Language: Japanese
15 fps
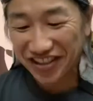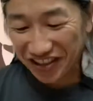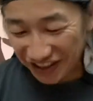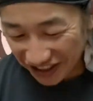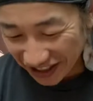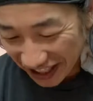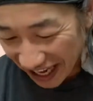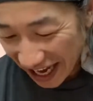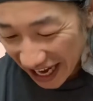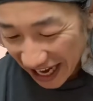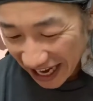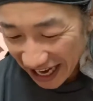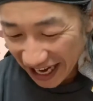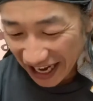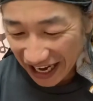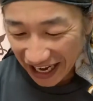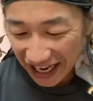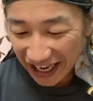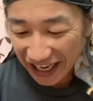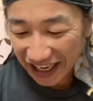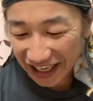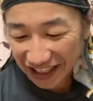ということで、
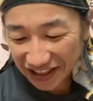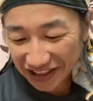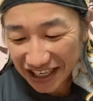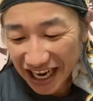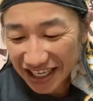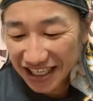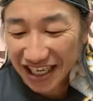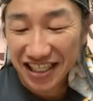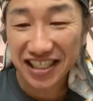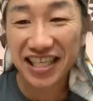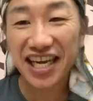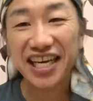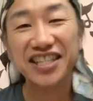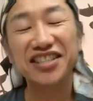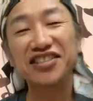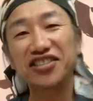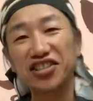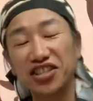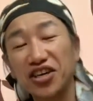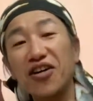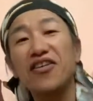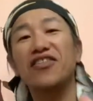えー、と、何が言いたいかという
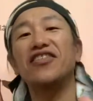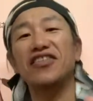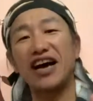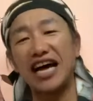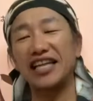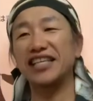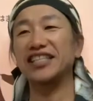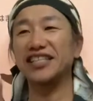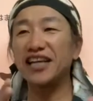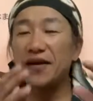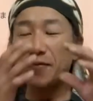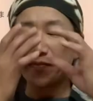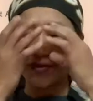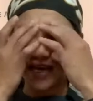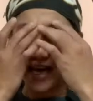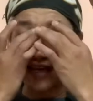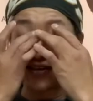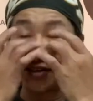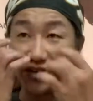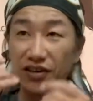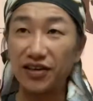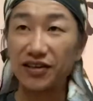と、今日はですね、あ
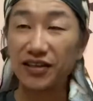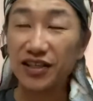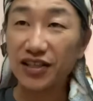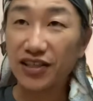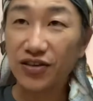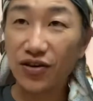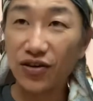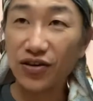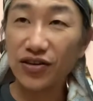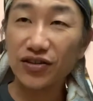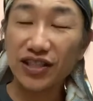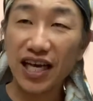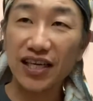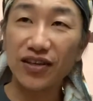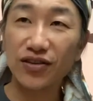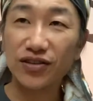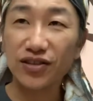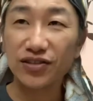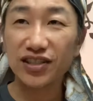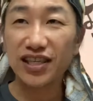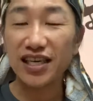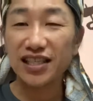のこれを先ほ
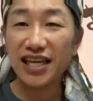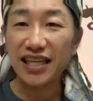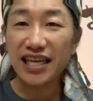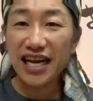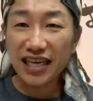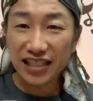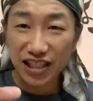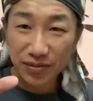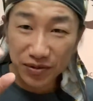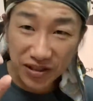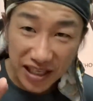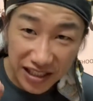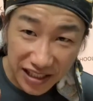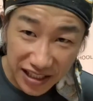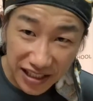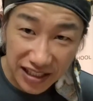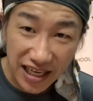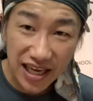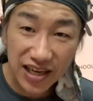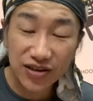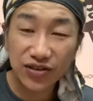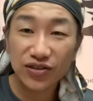どお伝えした、なんか自分が言い
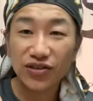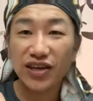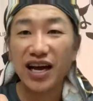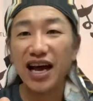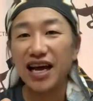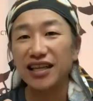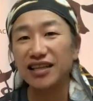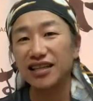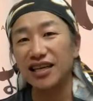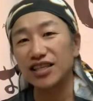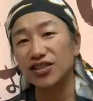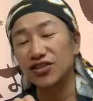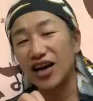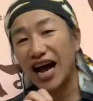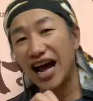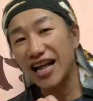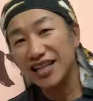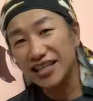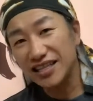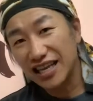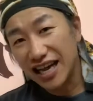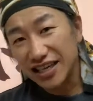たいことがあったら、その
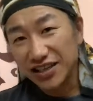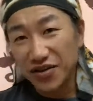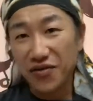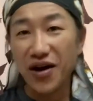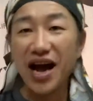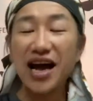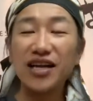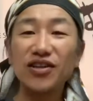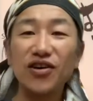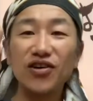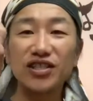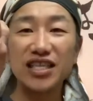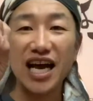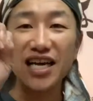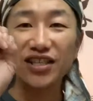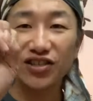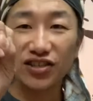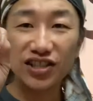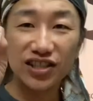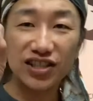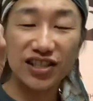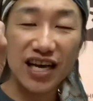反対のワードを最初
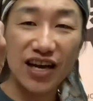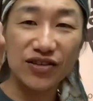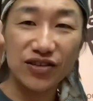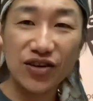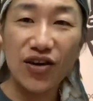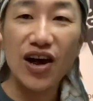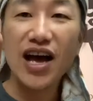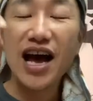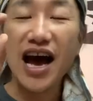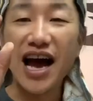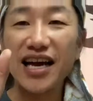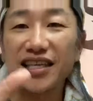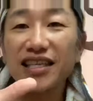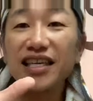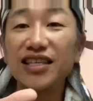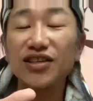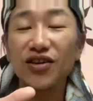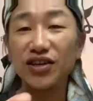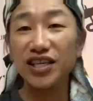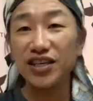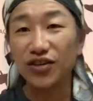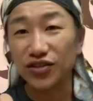に使うと、相手に
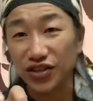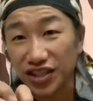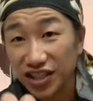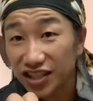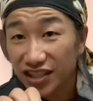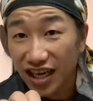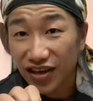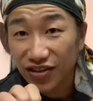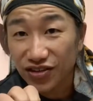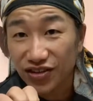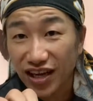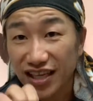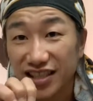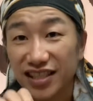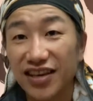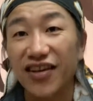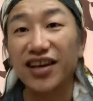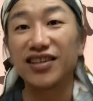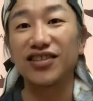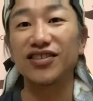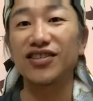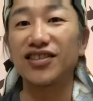よりこの言いたいことが伝わ
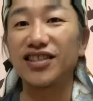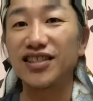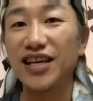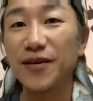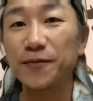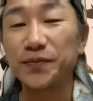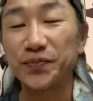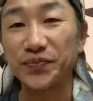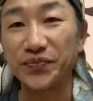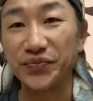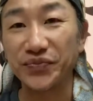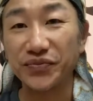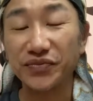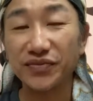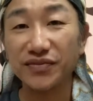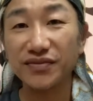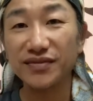るってことですね。うん。